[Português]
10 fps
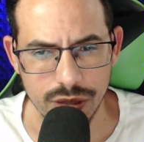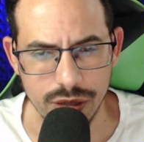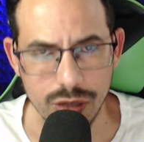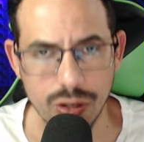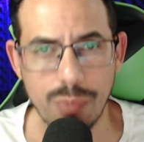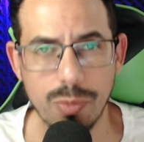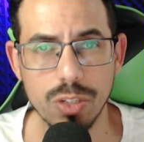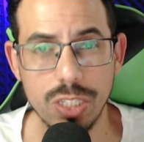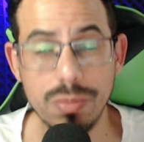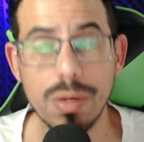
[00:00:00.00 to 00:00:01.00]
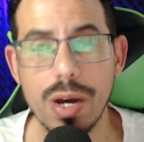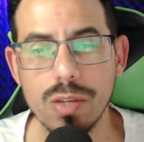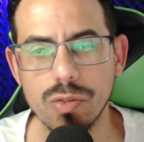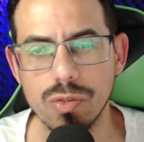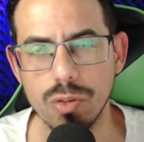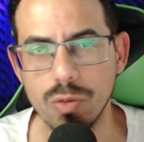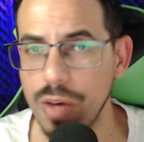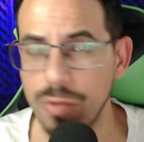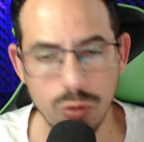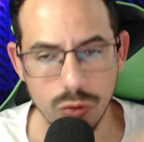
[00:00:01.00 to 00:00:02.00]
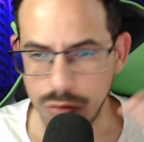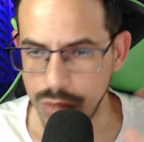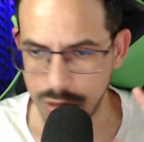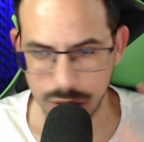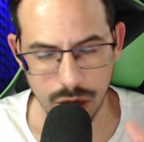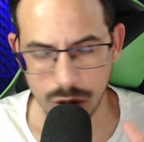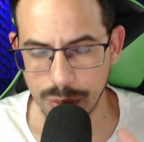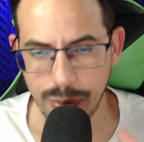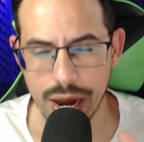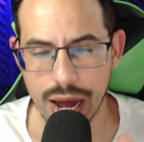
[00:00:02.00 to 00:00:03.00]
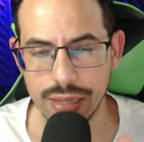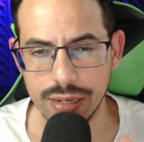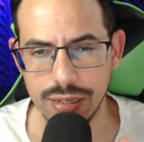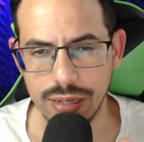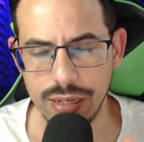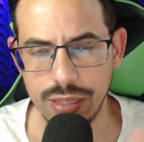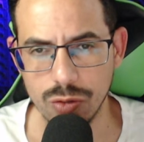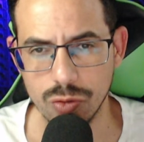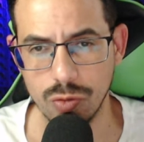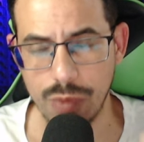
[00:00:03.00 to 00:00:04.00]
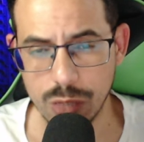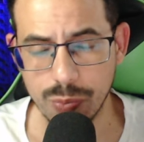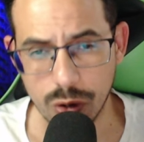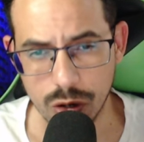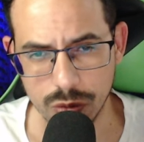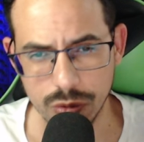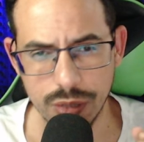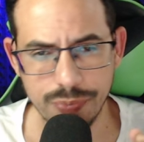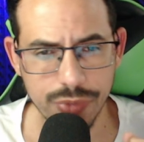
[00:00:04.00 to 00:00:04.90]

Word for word: Então ele aproxima mais o som, não é volume, é outra parada. Ele deixa o som mais próximo, né?